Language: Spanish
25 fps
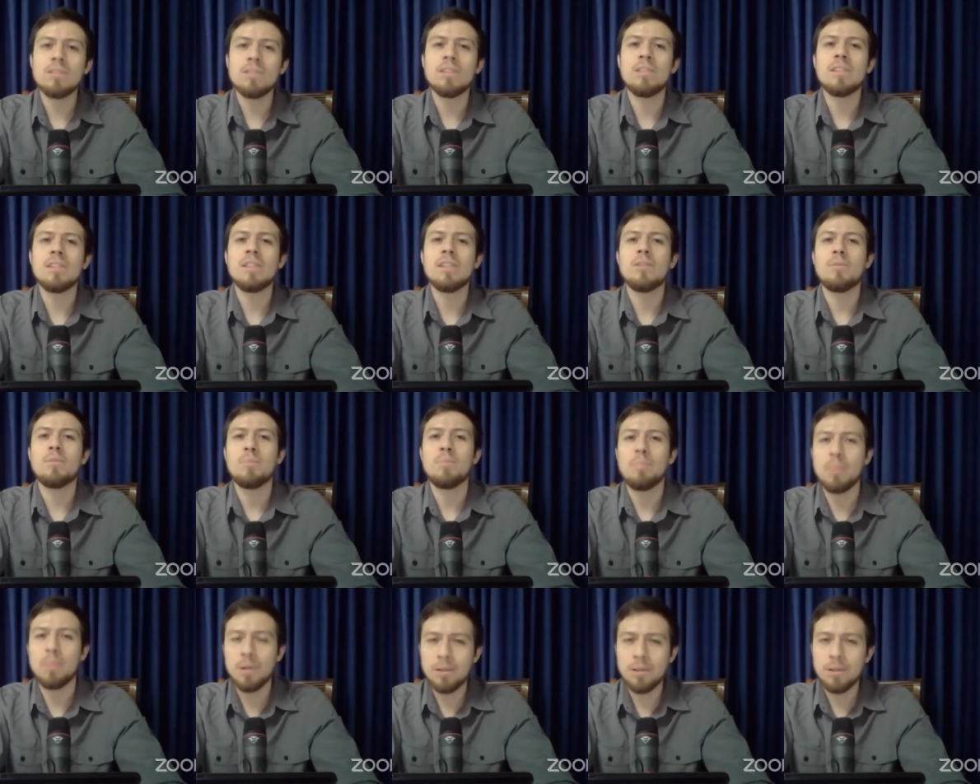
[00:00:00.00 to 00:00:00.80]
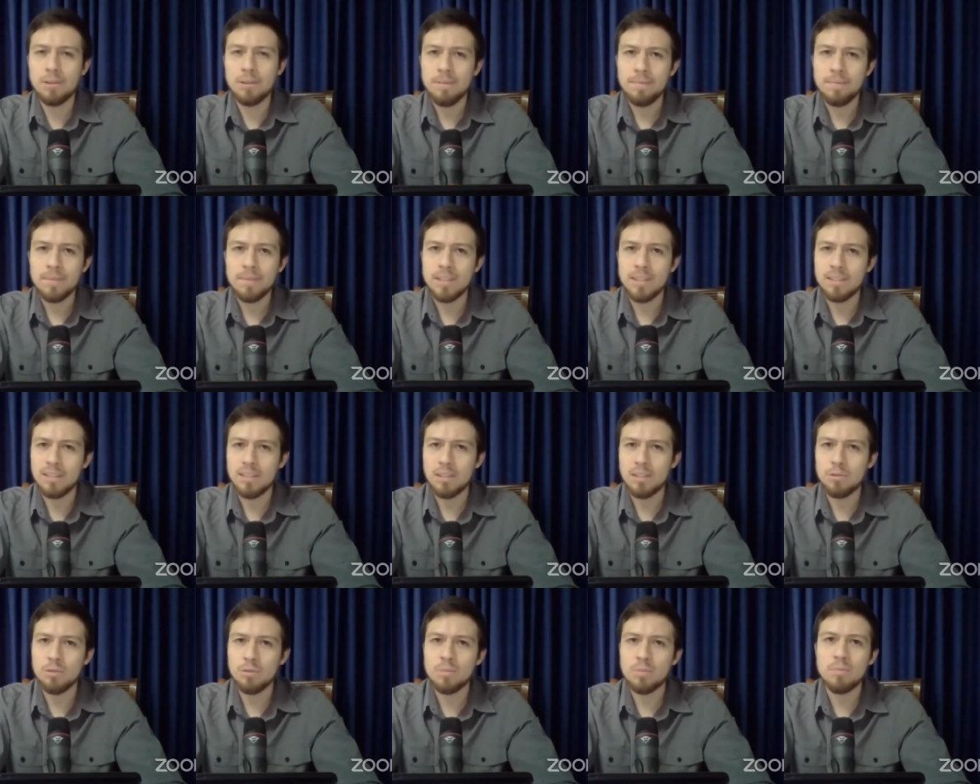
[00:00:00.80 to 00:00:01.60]
sino que compró
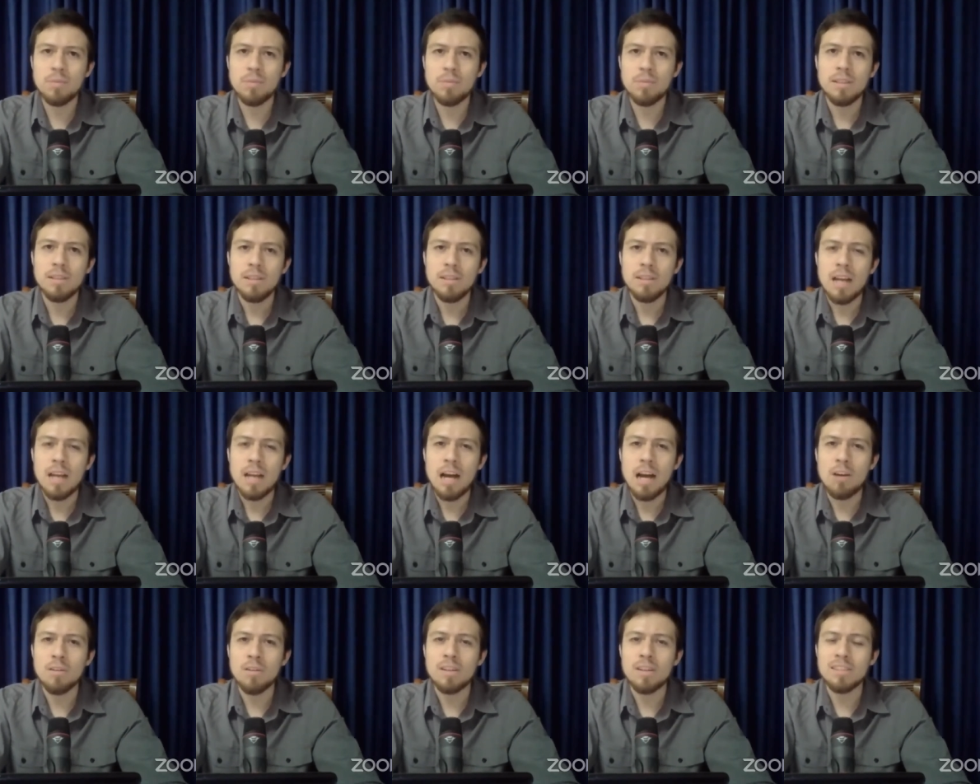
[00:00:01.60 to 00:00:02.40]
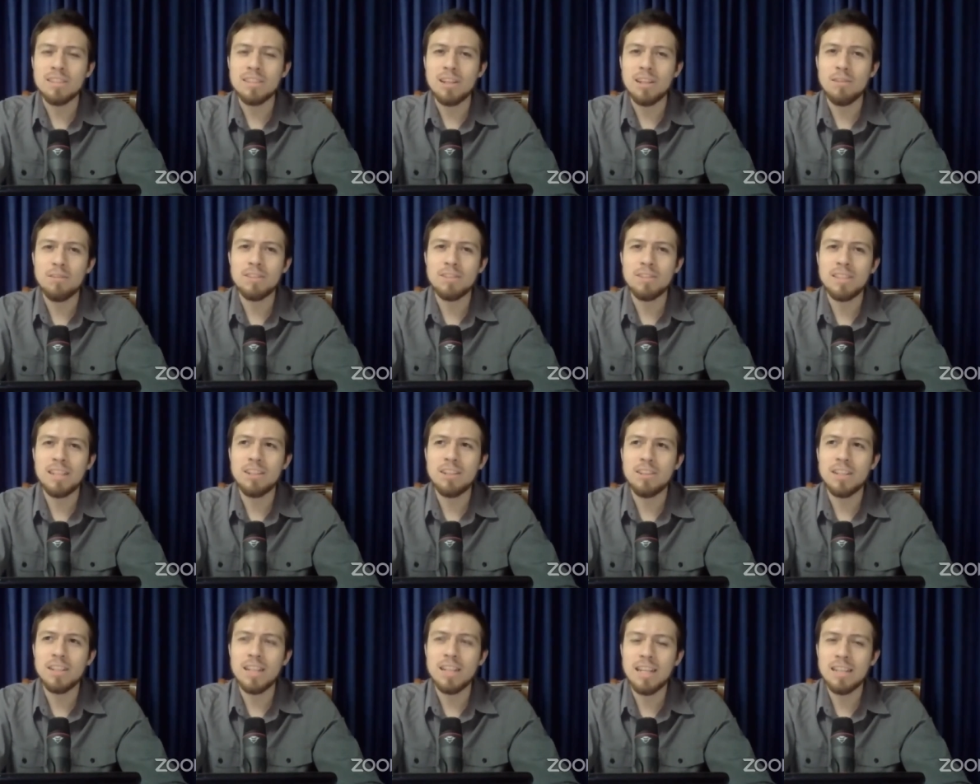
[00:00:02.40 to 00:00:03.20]
esa tumba, aunque se la
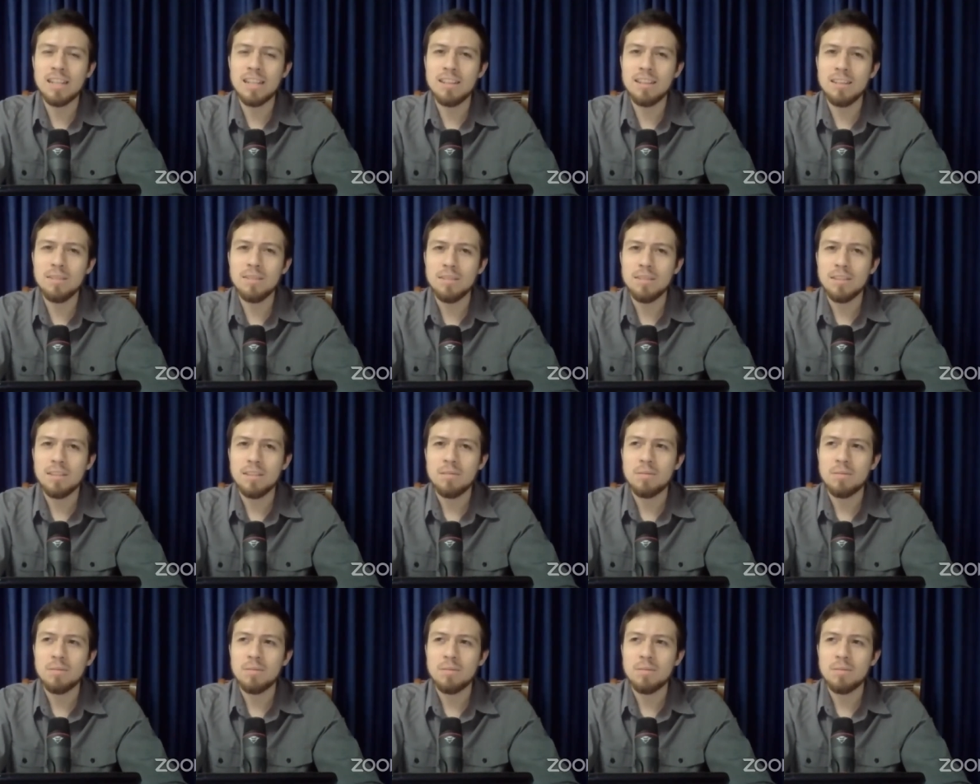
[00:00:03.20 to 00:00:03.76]
ofrecieran gratis,